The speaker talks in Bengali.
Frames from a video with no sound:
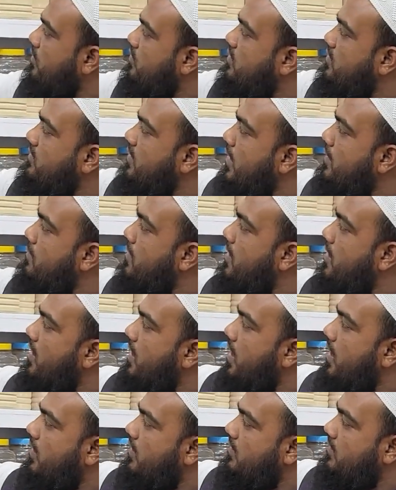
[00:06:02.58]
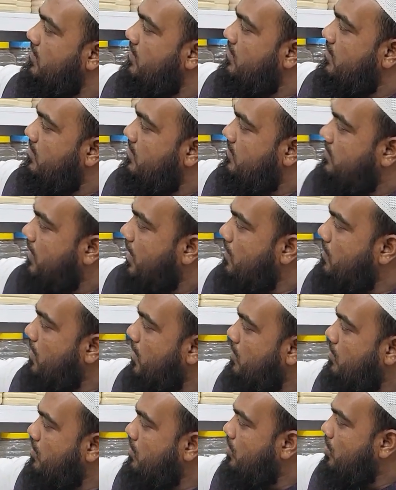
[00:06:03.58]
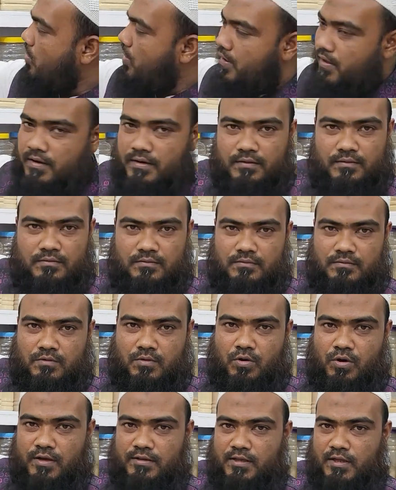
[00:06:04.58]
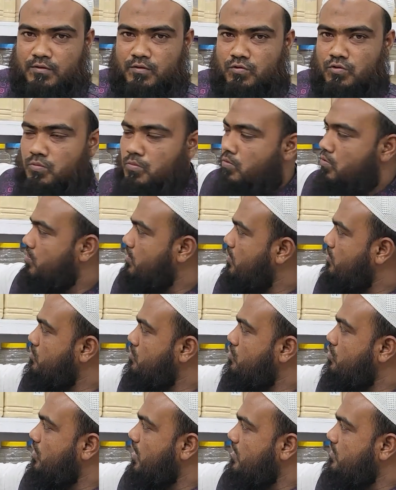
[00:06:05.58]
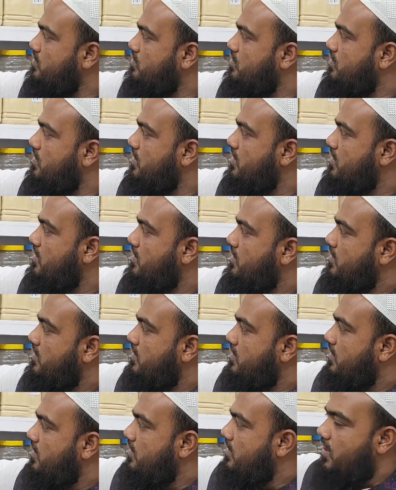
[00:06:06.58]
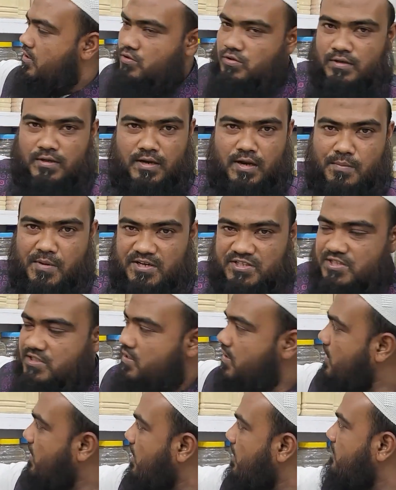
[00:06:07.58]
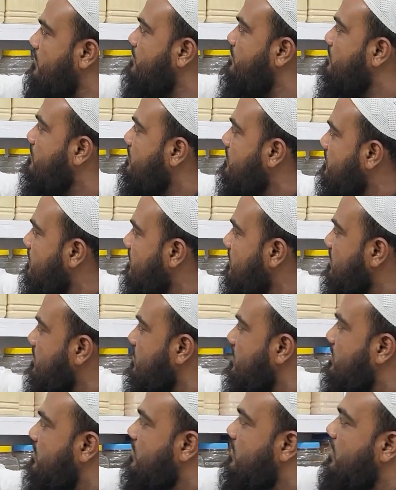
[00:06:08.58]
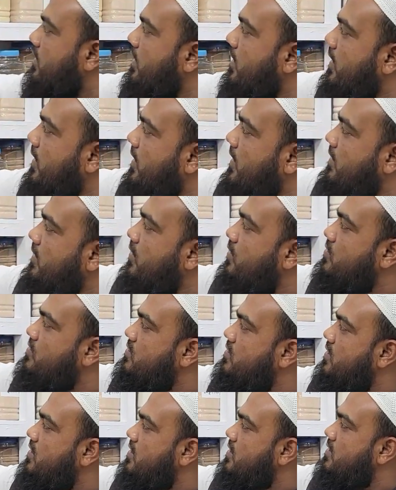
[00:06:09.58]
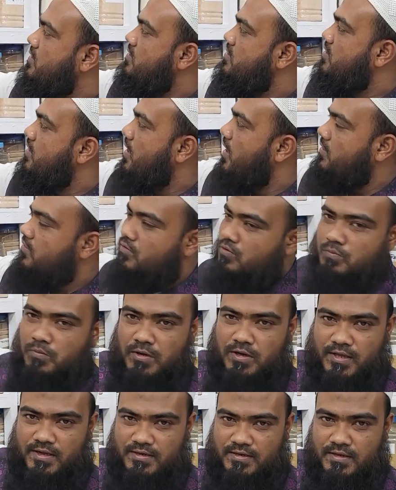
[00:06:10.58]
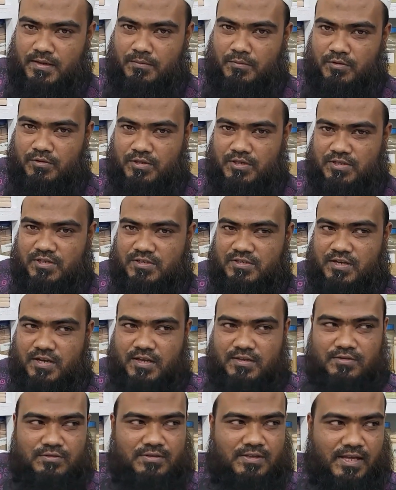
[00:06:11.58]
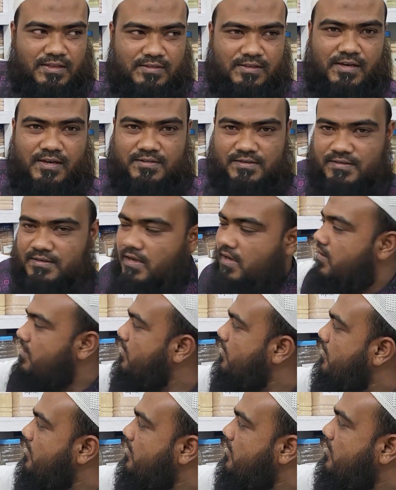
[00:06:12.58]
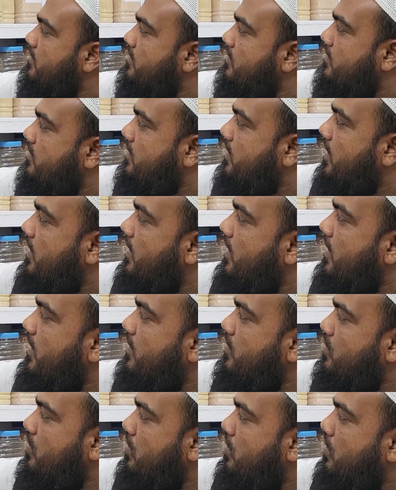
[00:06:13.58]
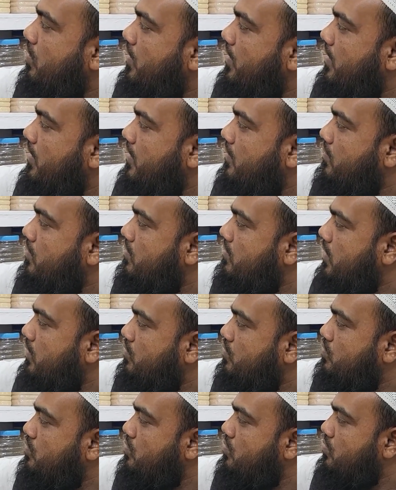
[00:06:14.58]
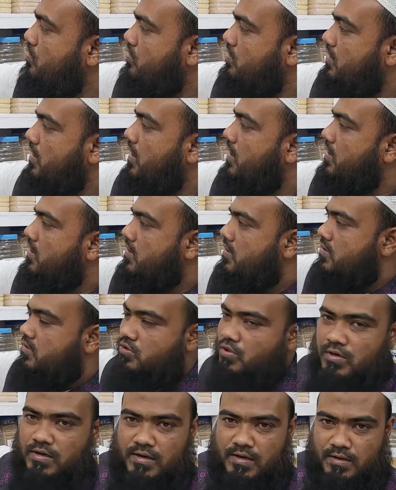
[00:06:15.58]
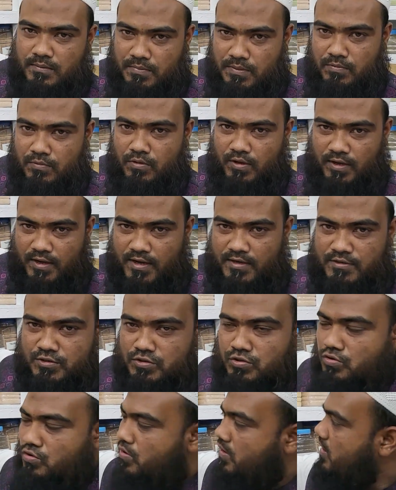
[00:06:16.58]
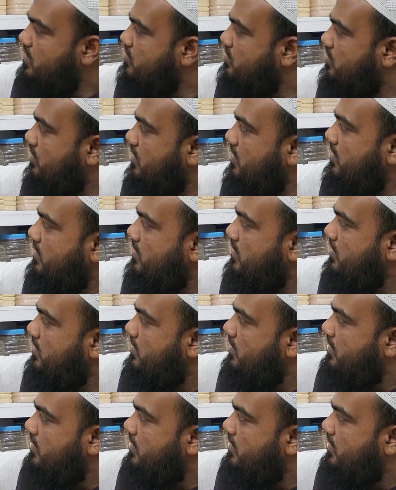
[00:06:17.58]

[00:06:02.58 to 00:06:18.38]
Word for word: এটা হচ্ছে তালমাখানা আচ্ছা তালমাখানা ক্ষয়ের ক্ষয় দাঁত দুর্বলতার জন্য কাজ করে আচ্ছা এটা একশো গ্রাম আশি টাকা একশো আশি টাকা হ্যাঁ এটা হচ্ছে শিলাজিত বলে আর কি আমাদের দেশি শিলাজিৎ কাতিলা যেটা আচ্ছা কাতিলা হ্যাঁ, হ্যাঁ এটাও ক্ষয়ের এবং দাঁত দুর্বলতা শরীরের বিভিন্ন এনার্জির জন্য কাজ করে